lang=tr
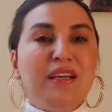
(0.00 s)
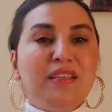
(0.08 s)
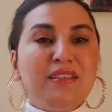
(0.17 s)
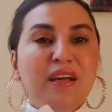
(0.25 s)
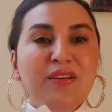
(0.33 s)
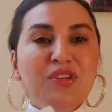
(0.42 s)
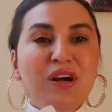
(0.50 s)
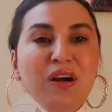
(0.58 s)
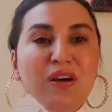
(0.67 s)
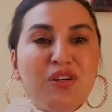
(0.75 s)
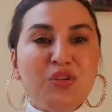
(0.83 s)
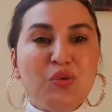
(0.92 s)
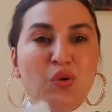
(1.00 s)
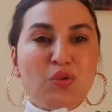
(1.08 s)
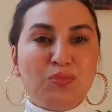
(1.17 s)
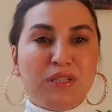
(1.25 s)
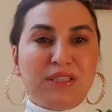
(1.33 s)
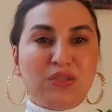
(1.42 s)
Sadece aşık
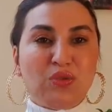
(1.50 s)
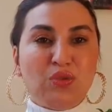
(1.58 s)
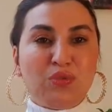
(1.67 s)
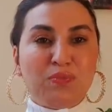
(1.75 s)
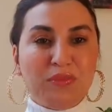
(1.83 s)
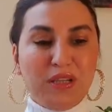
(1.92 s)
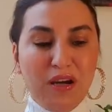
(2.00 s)
olmak istiyorum.